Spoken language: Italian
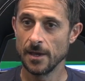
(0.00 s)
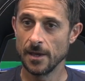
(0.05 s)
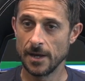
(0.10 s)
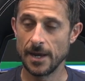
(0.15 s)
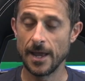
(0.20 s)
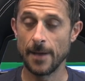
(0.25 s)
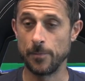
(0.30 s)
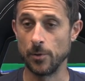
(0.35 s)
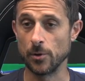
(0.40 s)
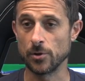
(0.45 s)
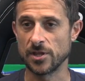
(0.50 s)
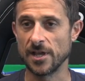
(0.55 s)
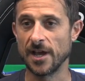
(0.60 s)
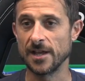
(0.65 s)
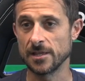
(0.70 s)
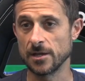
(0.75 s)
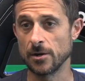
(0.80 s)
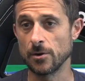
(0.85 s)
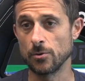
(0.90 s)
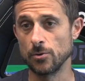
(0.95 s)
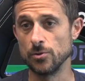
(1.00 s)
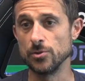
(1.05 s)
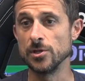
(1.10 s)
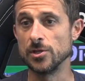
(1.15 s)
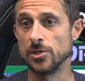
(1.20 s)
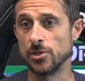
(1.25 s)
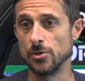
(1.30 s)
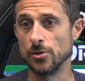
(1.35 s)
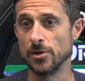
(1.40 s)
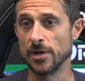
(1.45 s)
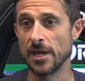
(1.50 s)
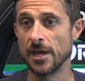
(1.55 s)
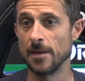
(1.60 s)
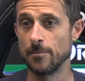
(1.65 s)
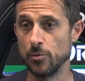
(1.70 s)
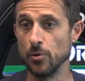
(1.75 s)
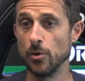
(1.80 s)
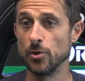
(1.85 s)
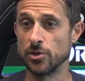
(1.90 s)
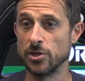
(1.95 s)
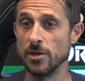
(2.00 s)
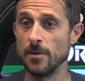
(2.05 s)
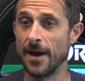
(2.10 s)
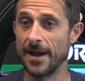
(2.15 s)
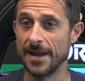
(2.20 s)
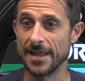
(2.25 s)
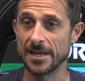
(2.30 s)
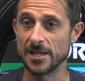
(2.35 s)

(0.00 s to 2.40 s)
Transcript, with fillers: l'ha portata a una condizione più ottimale